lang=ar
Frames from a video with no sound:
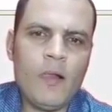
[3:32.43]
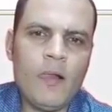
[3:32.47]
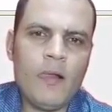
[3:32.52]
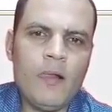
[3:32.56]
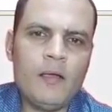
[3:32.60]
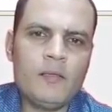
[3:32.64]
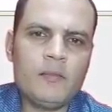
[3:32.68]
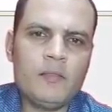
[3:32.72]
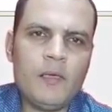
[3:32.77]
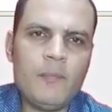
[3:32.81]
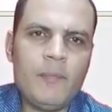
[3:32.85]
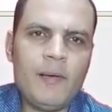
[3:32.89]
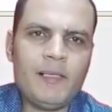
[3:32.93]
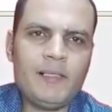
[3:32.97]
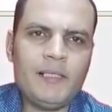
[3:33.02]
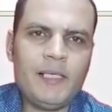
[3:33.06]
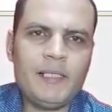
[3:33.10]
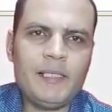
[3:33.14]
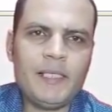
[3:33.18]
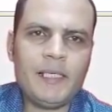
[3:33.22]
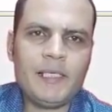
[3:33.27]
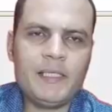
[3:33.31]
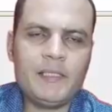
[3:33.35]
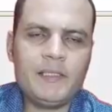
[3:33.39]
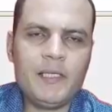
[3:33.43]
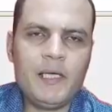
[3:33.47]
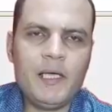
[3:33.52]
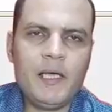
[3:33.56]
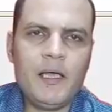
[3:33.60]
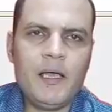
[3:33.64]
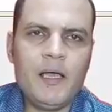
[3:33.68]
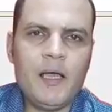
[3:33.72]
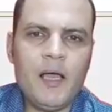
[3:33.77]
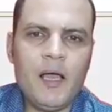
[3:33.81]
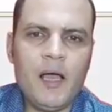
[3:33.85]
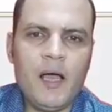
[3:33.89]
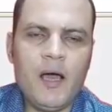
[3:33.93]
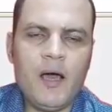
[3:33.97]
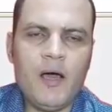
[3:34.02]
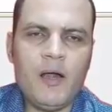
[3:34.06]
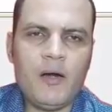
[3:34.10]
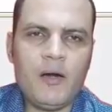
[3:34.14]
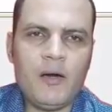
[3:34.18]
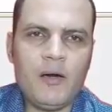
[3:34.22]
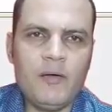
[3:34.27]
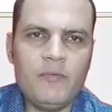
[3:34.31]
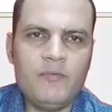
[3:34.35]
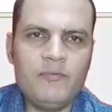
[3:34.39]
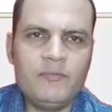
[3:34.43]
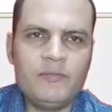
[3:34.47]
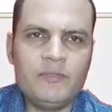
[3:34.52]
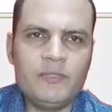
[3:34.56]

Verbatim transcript: طبعا انا كده عرفت